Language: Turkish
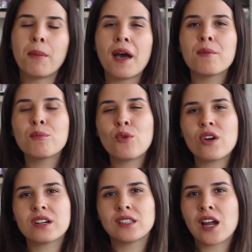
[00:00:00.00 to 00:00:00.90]
Ben
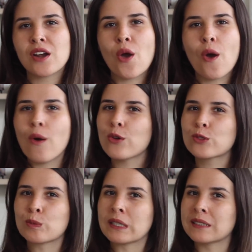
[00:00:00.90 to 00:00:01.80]
bu aralar
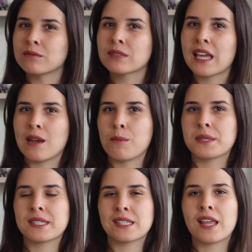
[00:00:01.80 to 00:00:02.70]
öz bakım
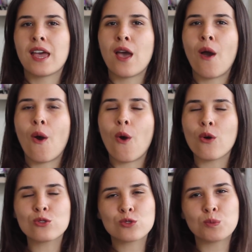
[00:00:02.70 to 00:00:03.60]
kelimesine,
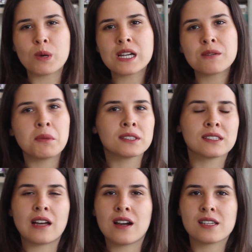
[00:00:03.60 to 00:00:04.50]
öz
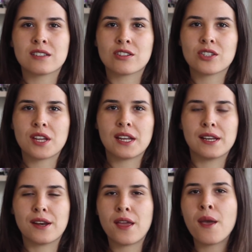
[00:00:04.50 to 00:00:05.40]
bakıma dair
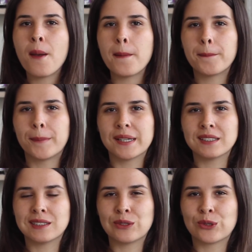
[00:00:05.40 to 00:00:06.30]
şeylere
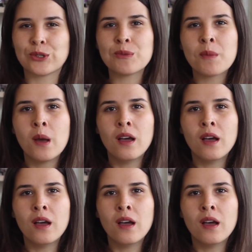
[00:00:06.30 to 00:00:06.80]
bayılıyorum.